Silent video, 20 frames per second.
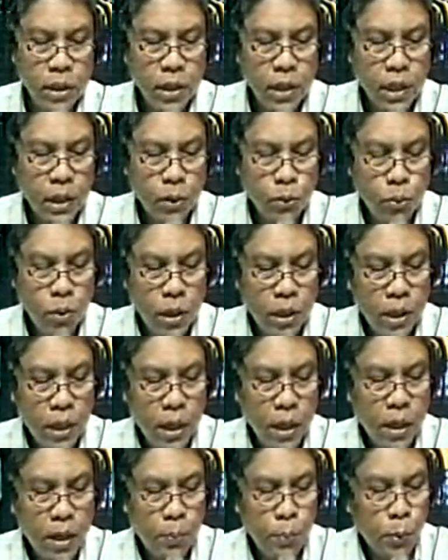Katulad
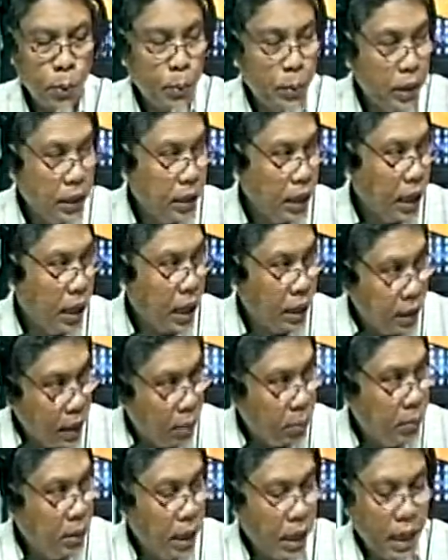ng propeta
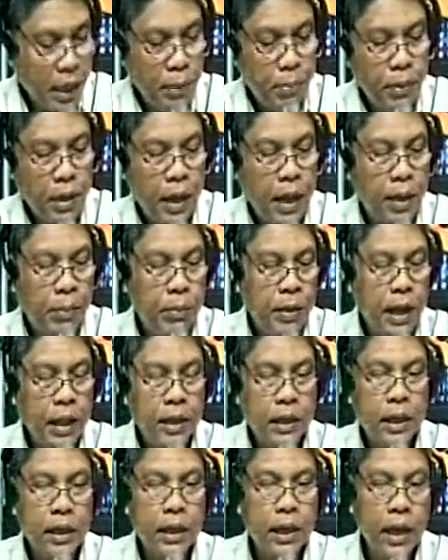Adam na alam na alam
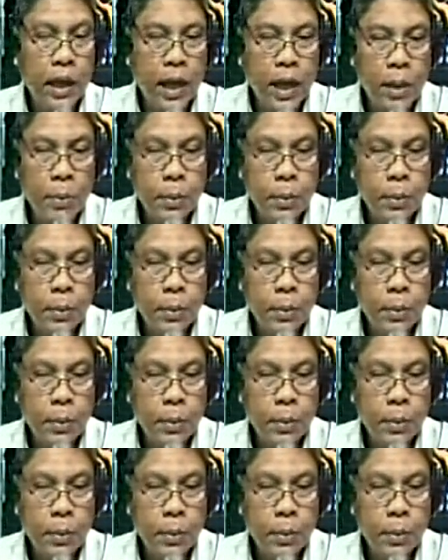natin. Kaya